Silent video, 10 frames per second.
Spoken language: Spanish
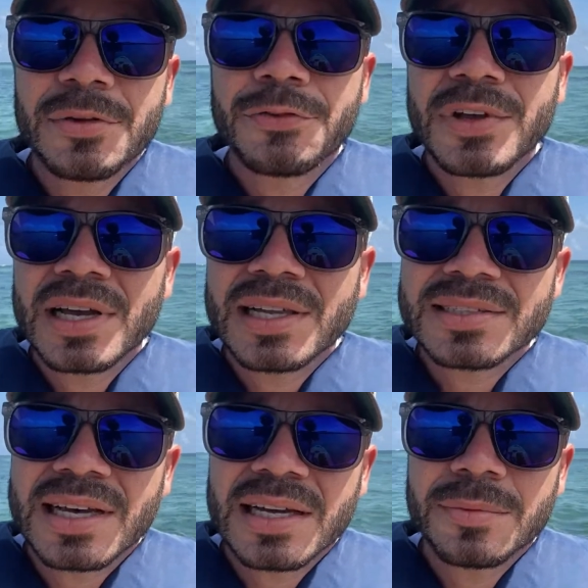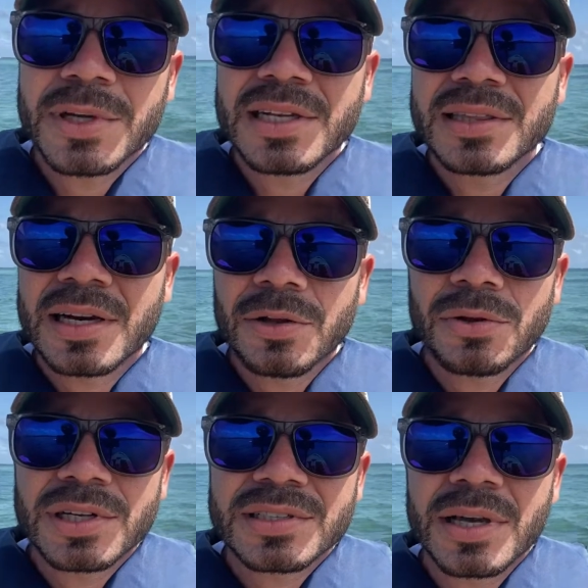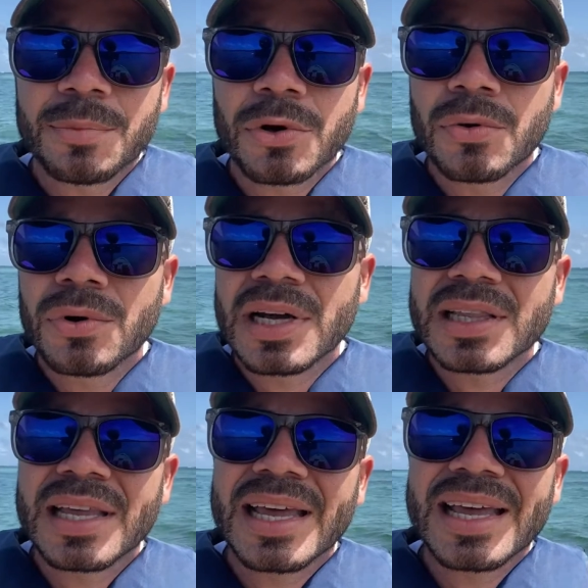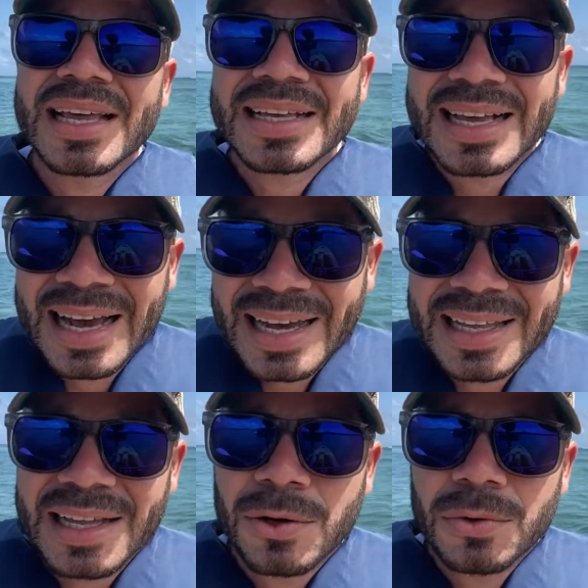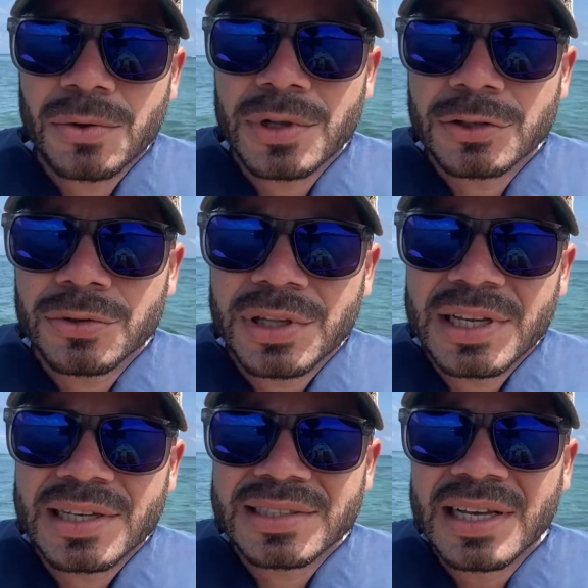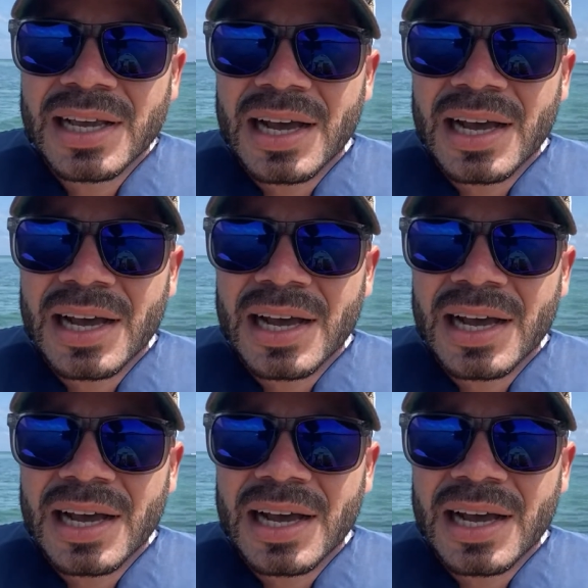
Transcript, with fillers: y fieles administradores que procuran cada uno de sus días,